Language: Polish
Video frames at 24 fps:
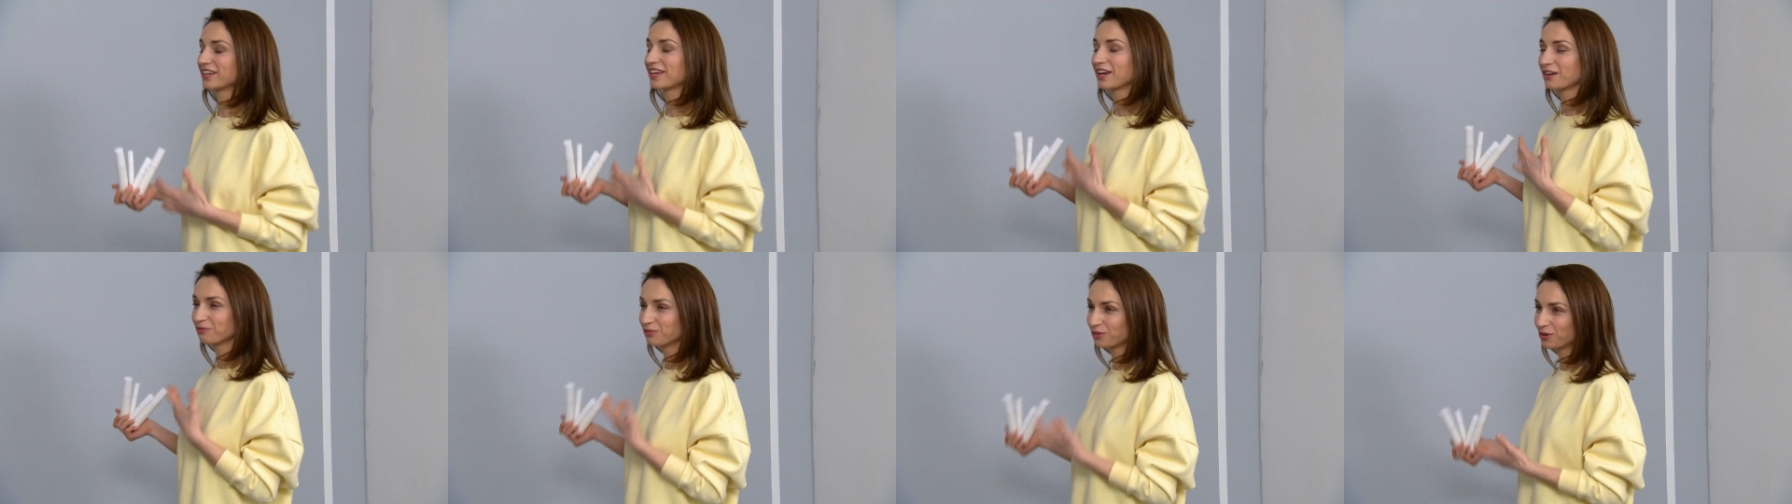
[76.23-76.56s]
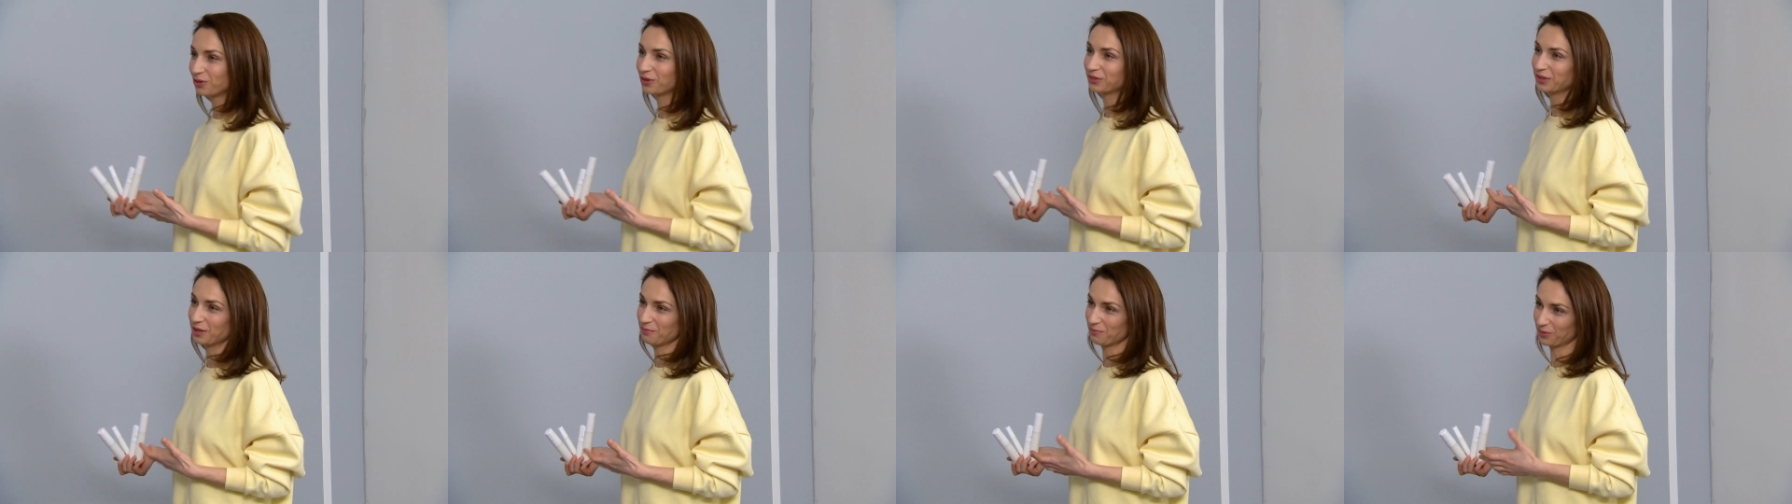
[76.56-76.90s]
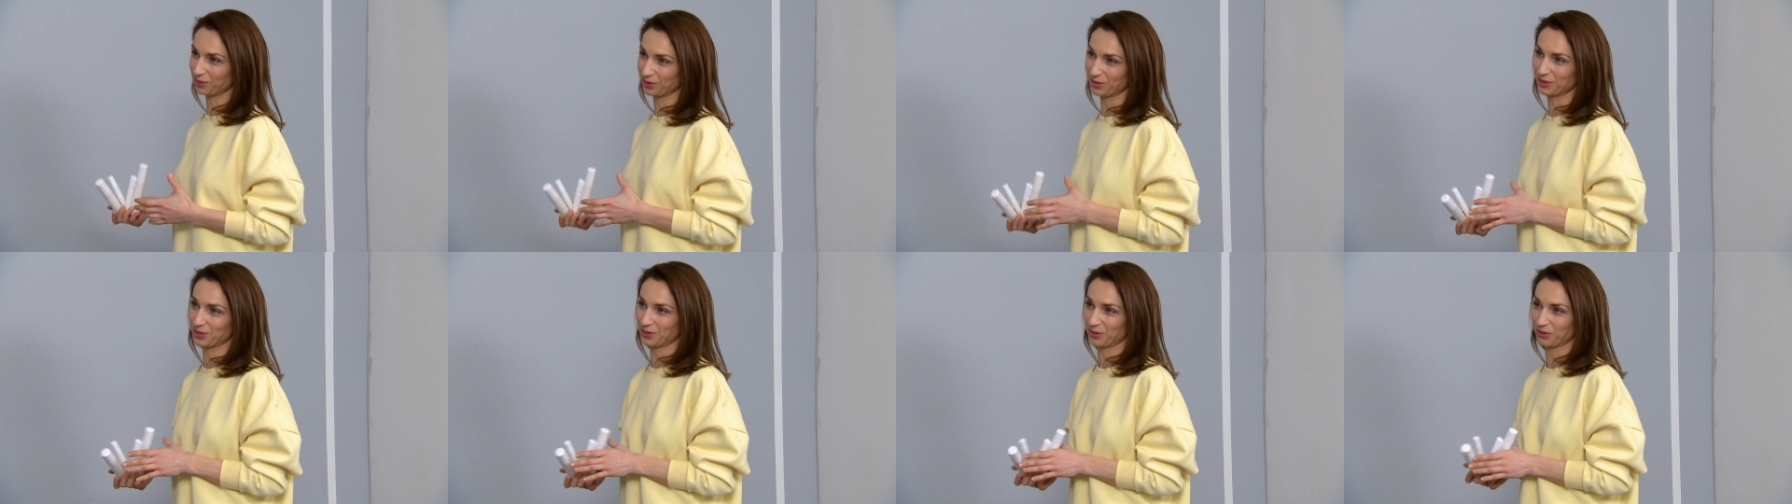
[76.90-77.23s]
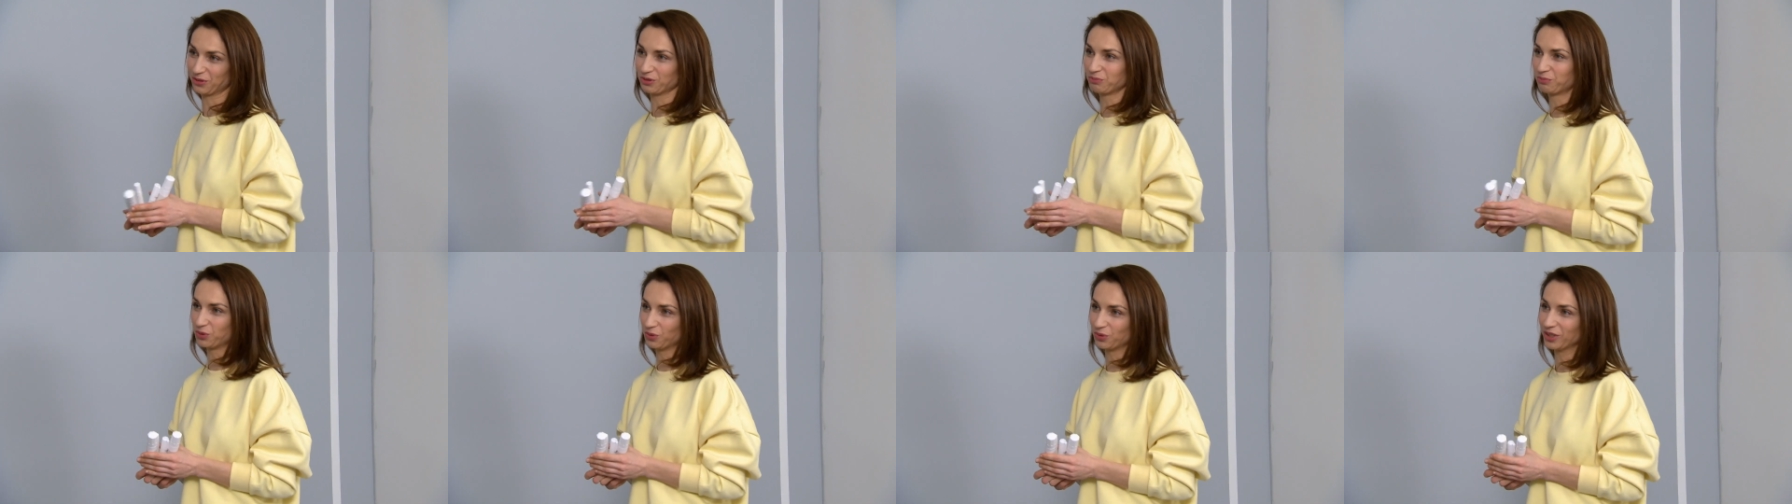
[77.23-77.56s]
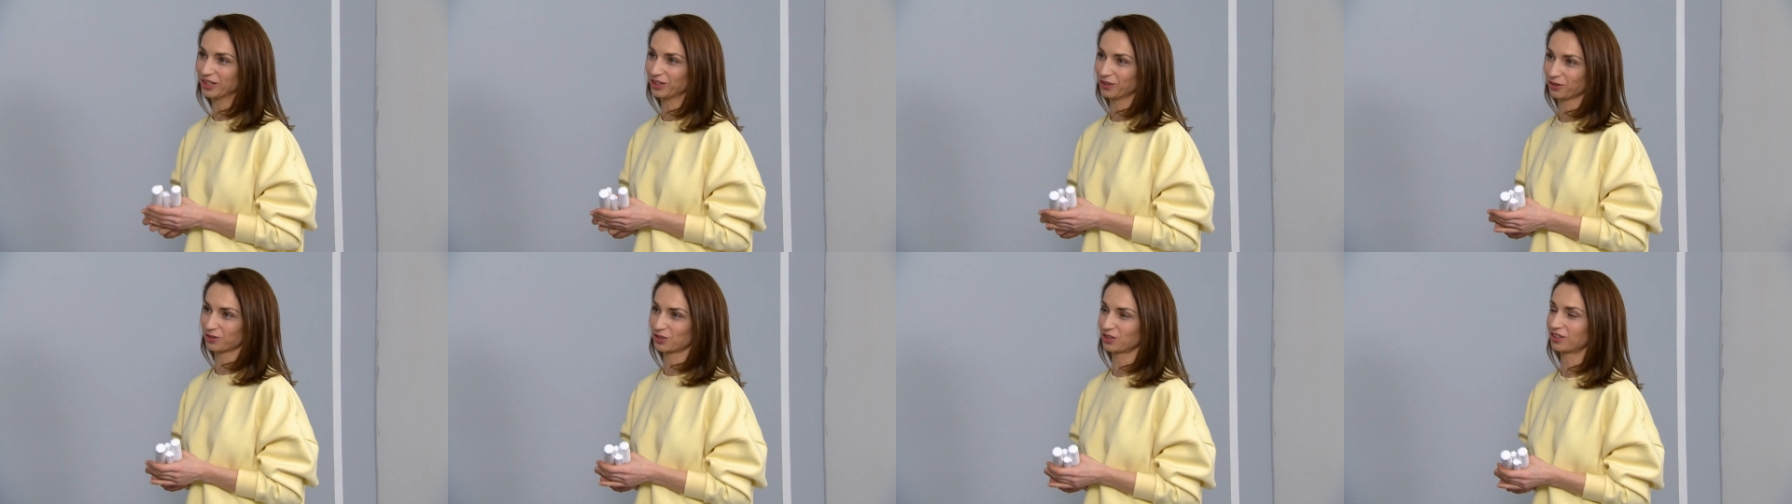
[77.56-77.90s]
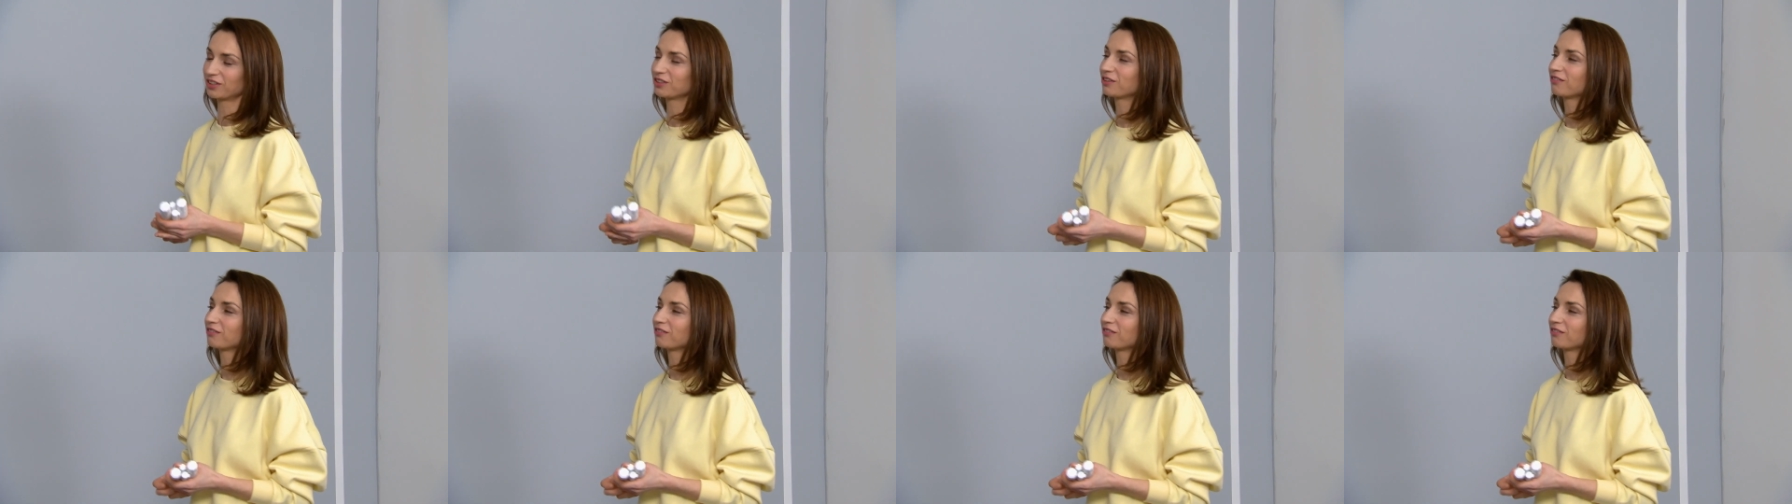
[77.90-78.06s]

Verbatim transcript: jak wygląda boisko do piłki nożnej.